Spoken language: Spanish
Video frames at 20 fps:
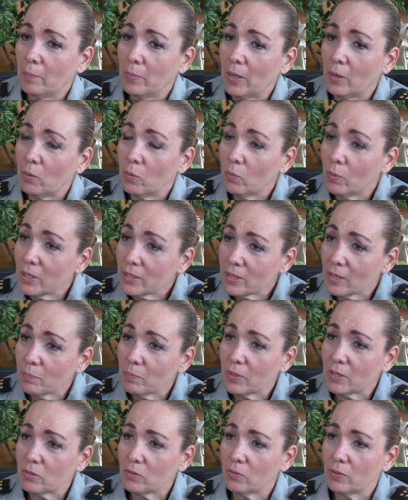pero nuestra
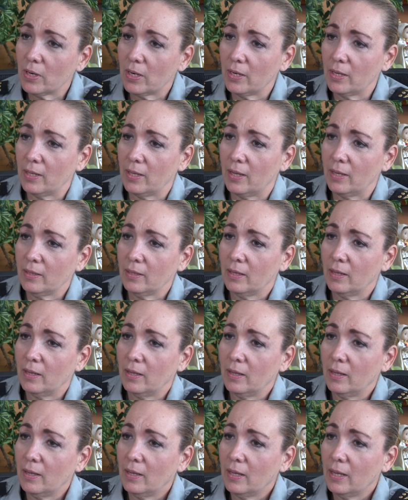personalidad
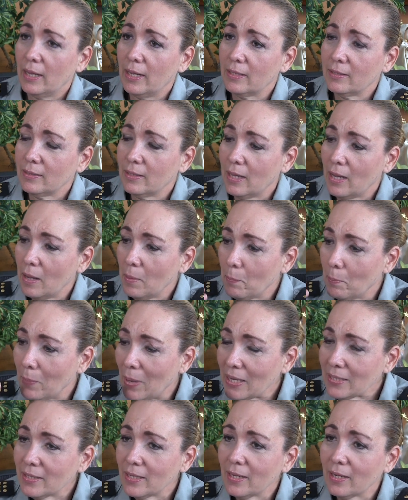está
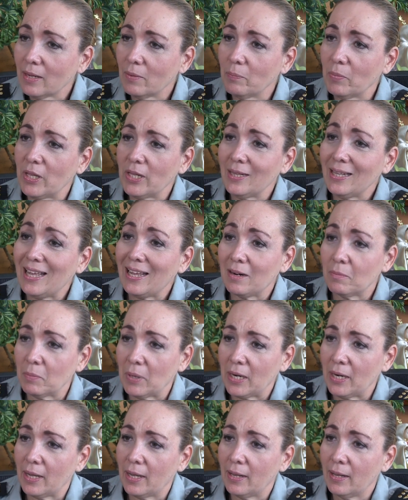básicamente
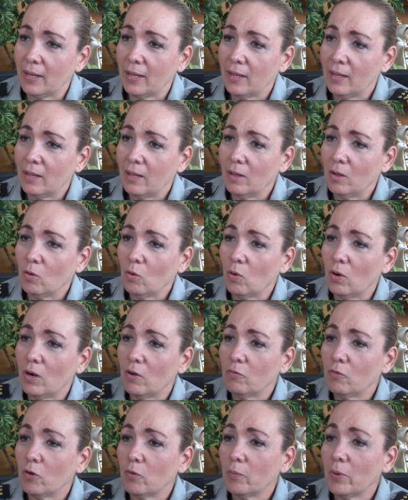hermanada con
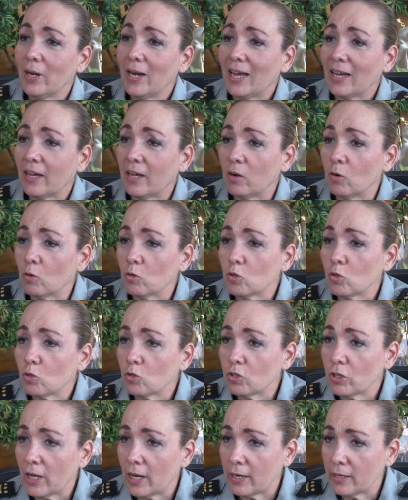la forma en la que nos
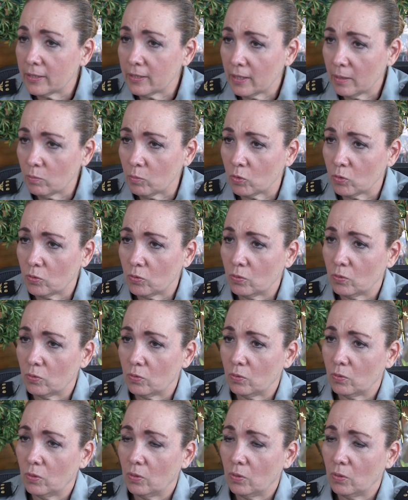socializamos.